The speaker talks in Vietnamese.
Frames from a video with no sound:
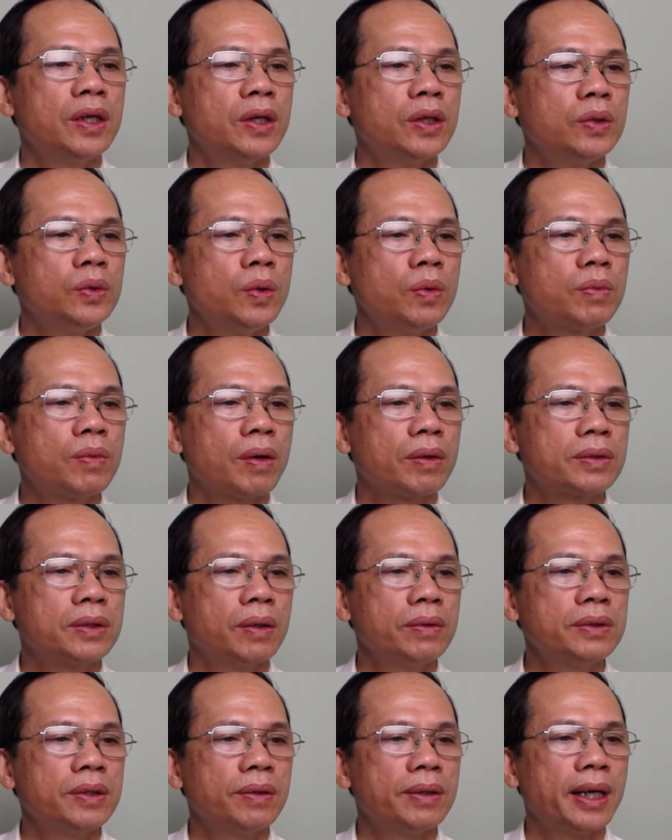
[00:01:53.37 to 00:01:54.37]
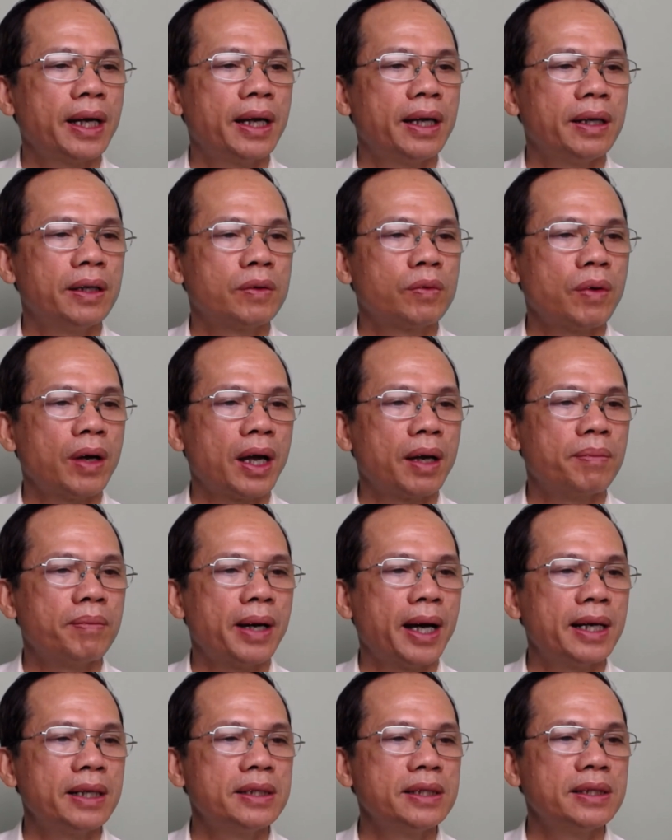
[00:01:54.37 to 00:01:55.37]
giúp cuộc sống sau này thoải
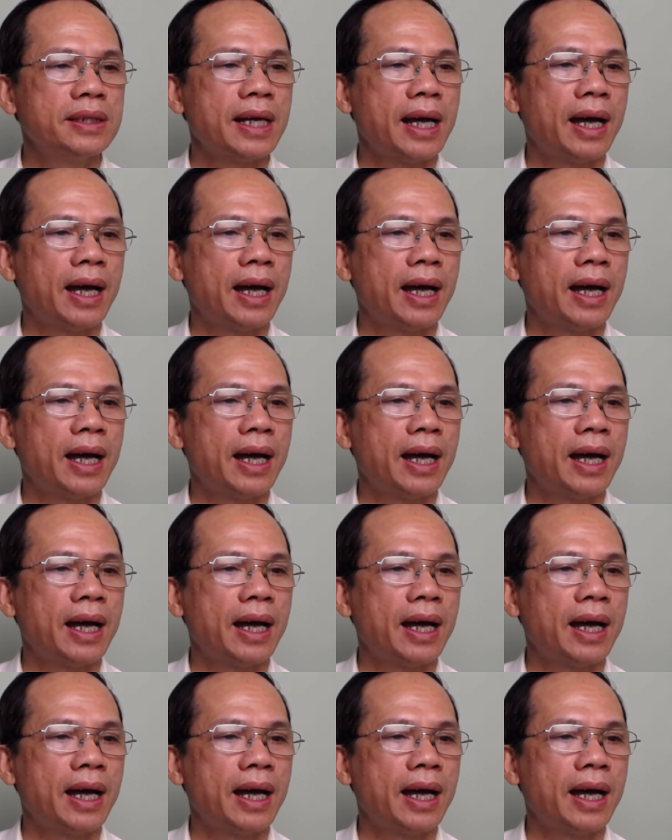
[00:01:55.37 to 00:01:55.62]
mái dư giả.